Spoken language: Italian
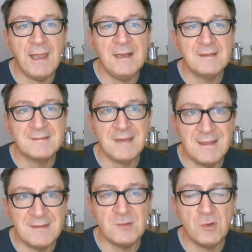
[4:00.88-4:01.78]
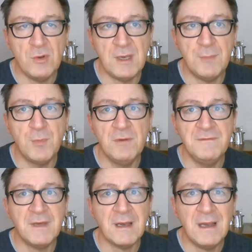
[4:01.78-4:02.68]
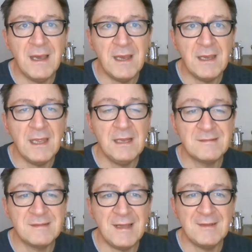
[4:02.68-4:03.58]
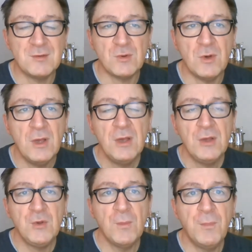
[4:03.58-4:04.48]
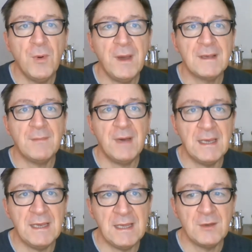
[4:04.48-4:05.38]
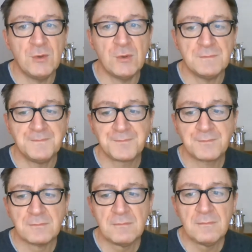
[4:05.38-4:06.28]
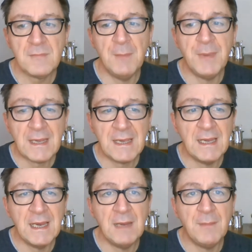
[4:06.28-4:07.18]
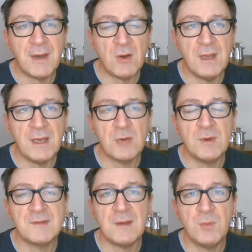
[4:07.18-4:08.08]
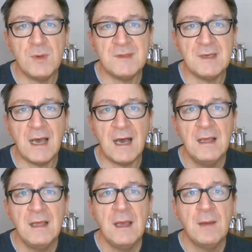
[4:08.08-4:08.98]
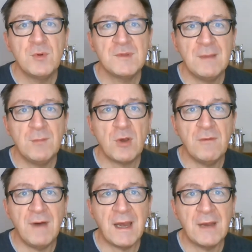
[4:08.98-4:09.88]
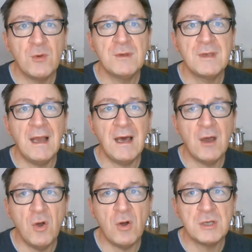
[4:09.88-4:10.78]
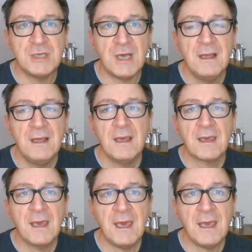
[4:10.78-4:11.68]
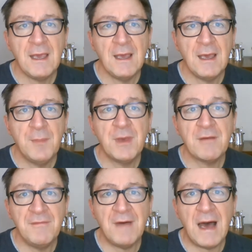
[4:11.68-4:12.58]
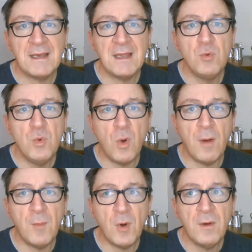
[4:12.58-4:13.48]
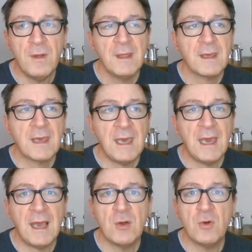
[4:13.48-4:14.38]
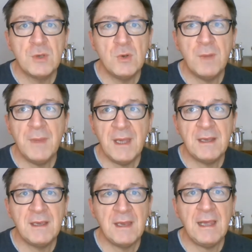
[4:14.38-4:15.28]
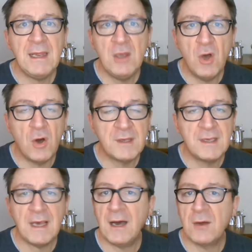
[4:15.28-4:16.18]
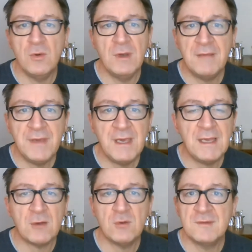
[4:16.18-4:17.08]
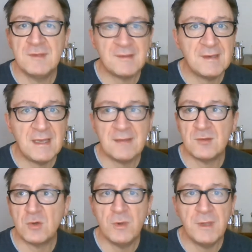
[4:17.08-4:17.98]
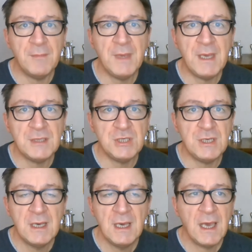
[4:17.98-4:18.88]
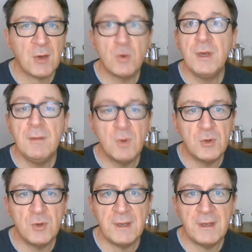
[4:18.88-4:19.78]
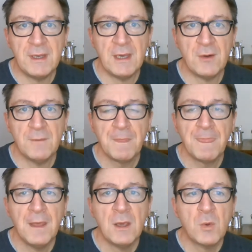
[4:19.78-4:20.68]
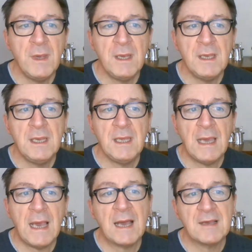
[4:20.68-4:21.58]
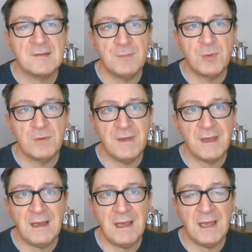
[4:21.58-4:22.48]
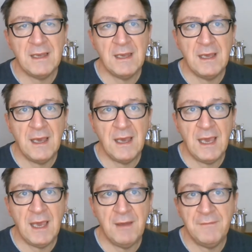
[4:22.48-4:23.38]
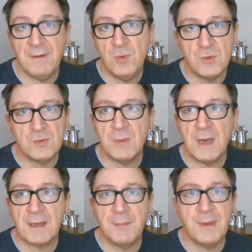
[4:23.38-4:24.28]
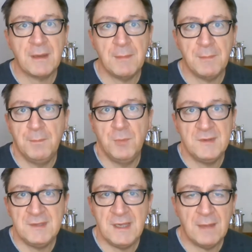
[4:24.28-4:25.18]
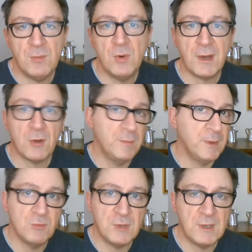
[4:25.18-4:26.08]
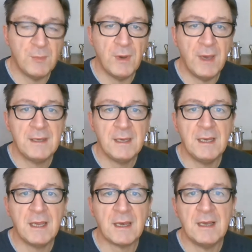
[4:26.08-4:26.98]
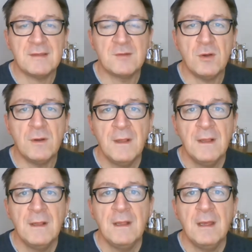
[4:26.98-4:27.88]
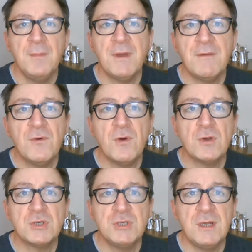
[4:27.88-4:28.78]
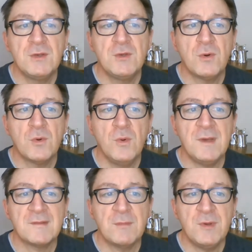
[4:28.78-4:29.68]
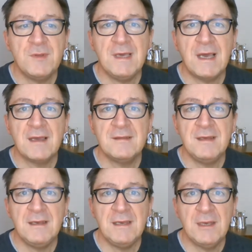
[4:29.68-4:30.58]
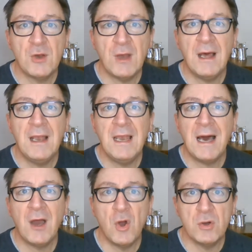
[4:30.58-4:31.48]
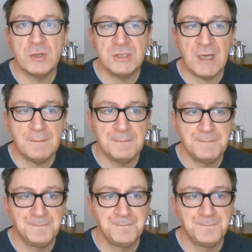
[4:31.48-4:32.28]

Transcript: è il senso di Paul Verlaine, il senso di un poeta maledetto perché nelle parole di questa poesia possiamo trovare tutta l'angoscia che eh, pervade un uomo che è continuamente in lotta con la vita, con se stesso, con gli amici e con il mondo intero. Quindi anche se Paul Verlaine è famoso anche per poesie d'amore come tutti i poeti del resto, per voi ho scelto questa poesia che si intitola L'angoscia.